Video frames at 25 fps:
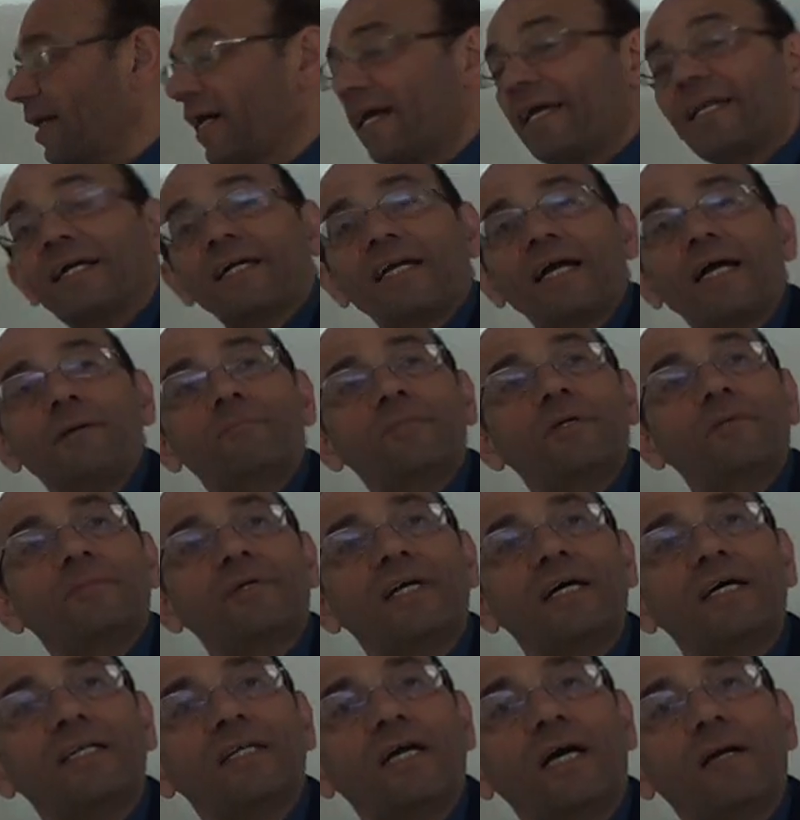انا كان
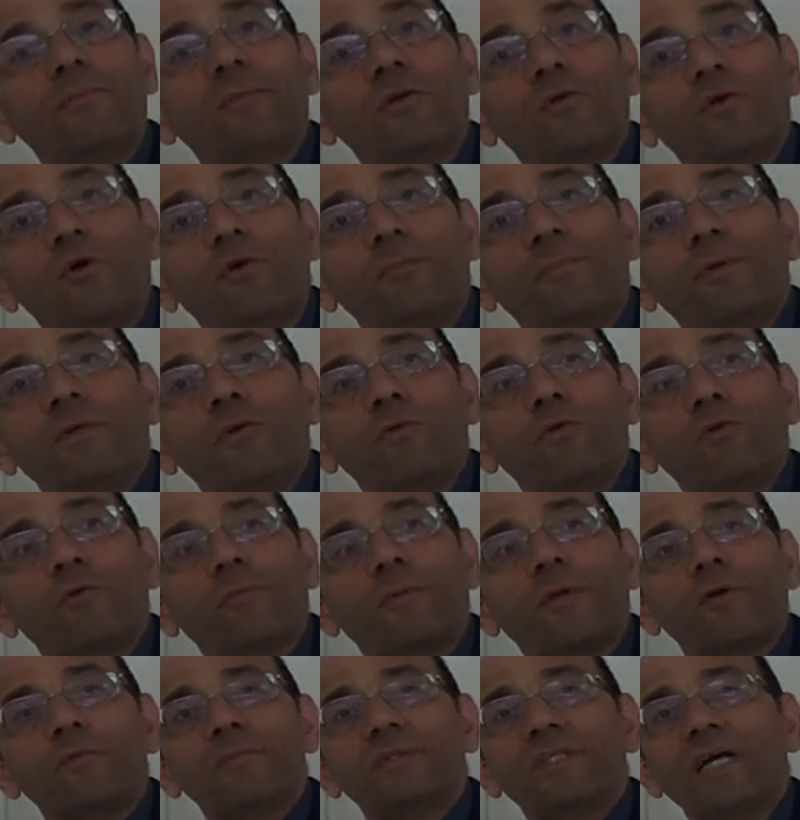بامكاني اعمل اوبن
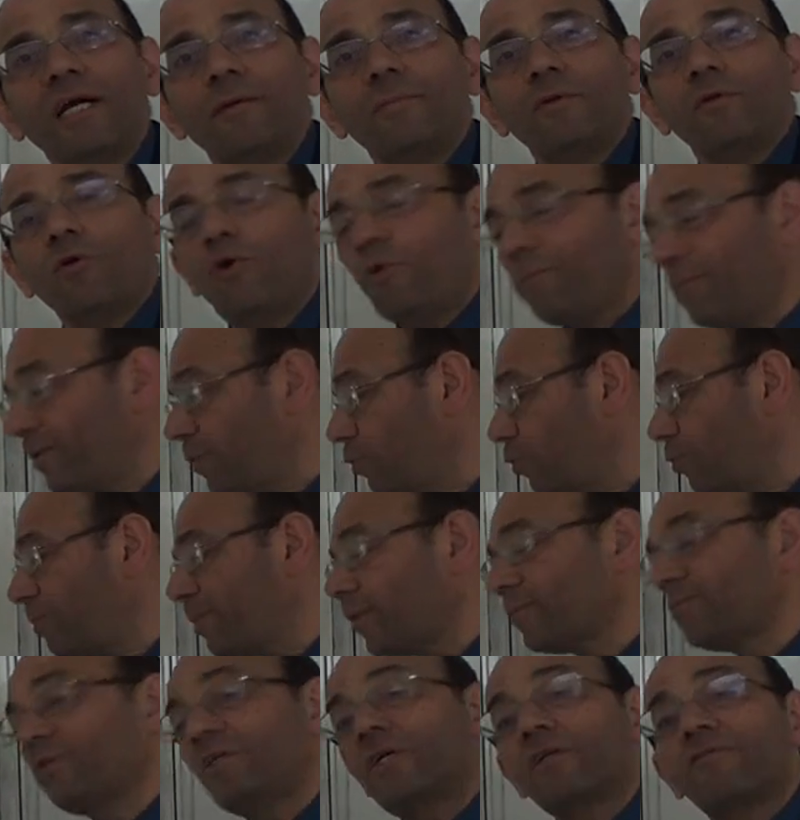لوب لو بدي اعمل اوبن لوب
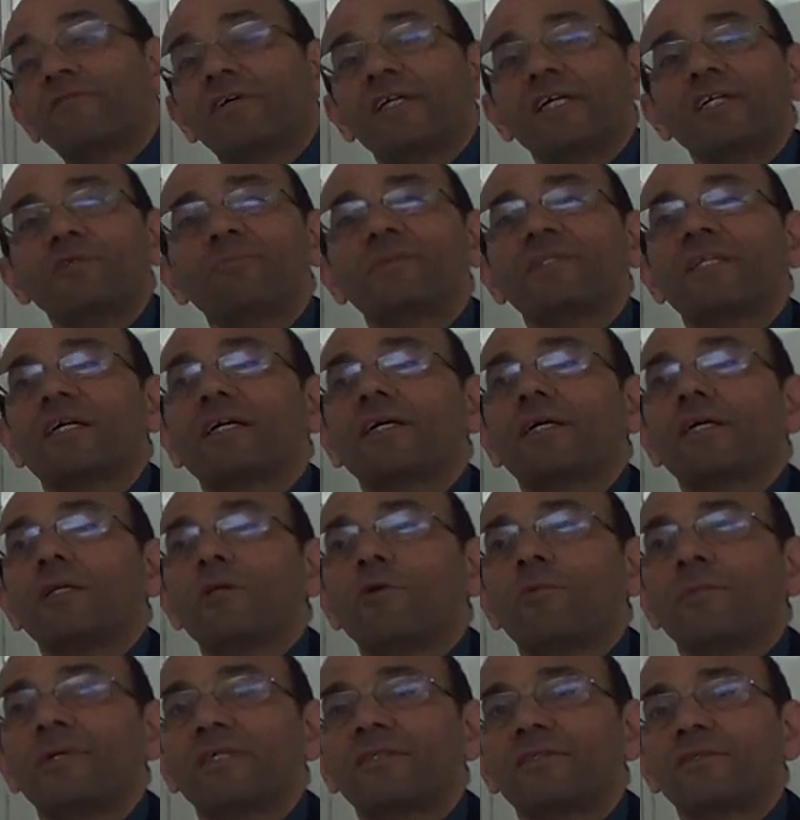اوبزرفر ايش بدخل
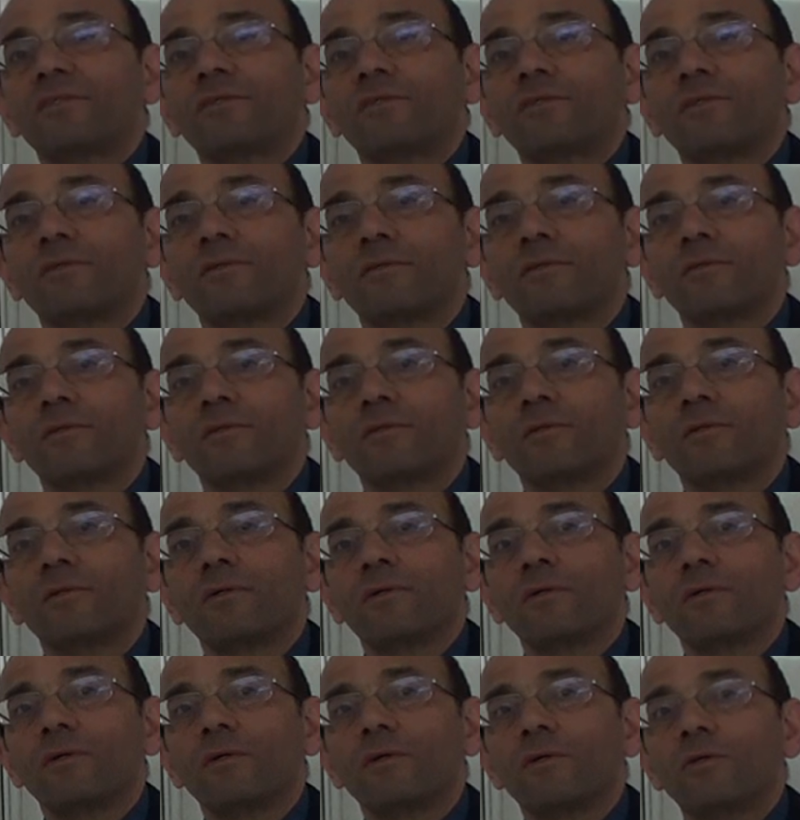له بس
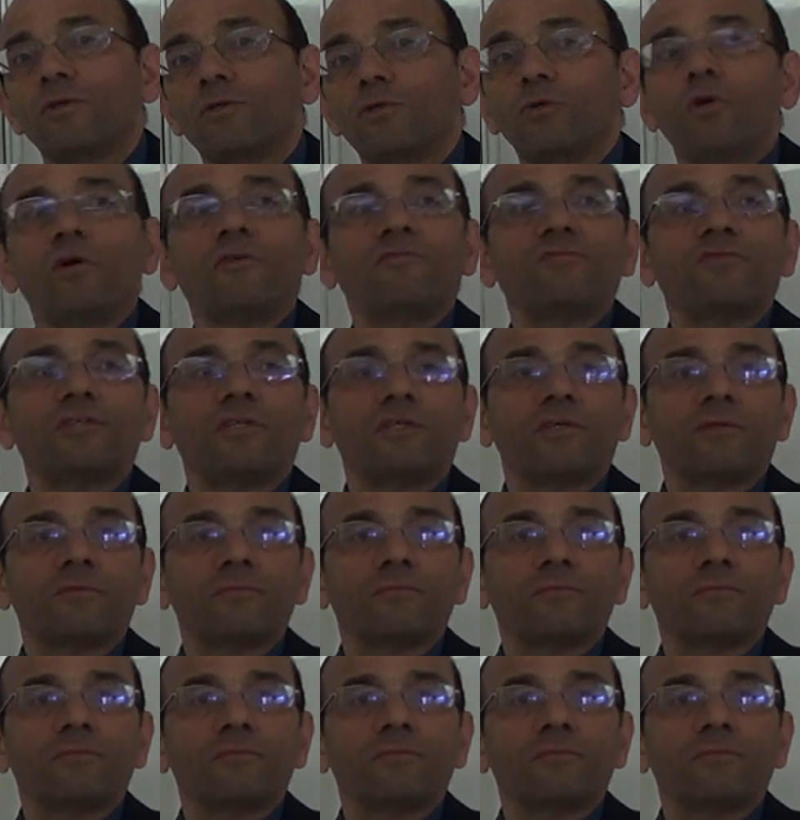يو اوف تي